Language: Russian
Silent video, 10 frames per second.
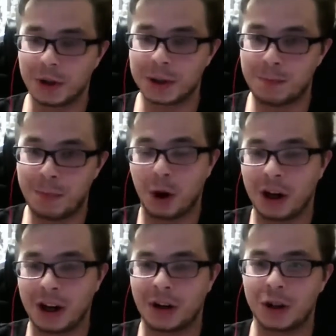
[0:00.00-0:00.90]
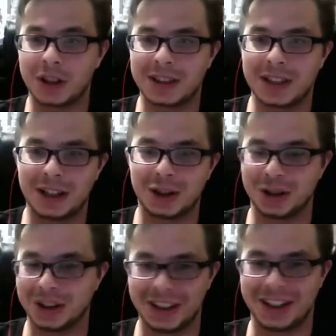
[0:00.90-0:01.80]
сперли, короче, и сказали, что
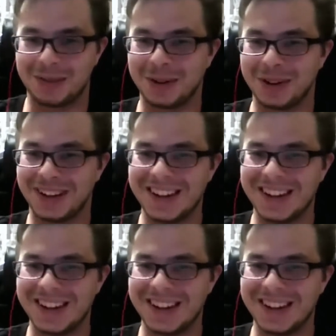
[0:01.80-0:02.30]
это их работа.